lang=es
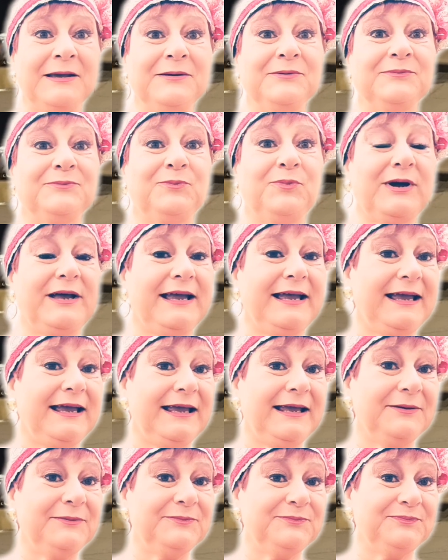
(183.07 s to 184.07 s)

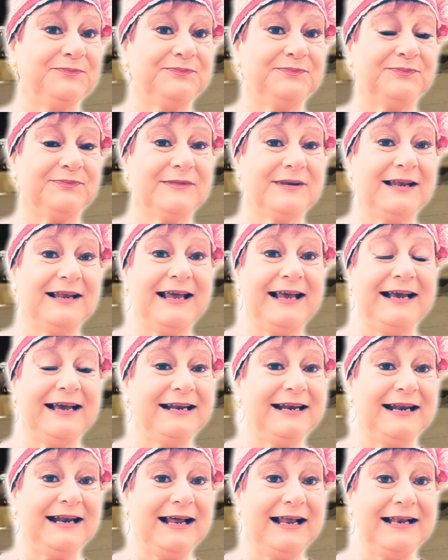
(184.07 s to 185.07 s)
Pues, mm, en
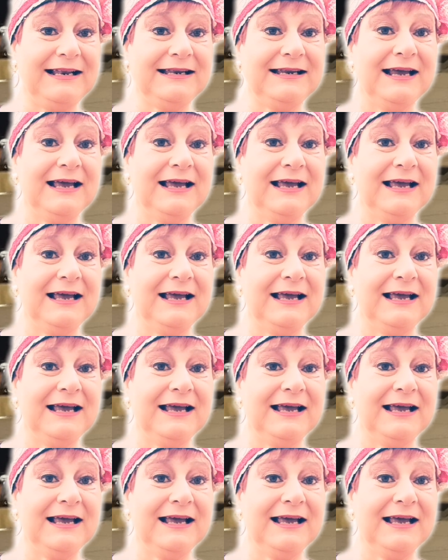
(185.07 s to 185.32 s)
general,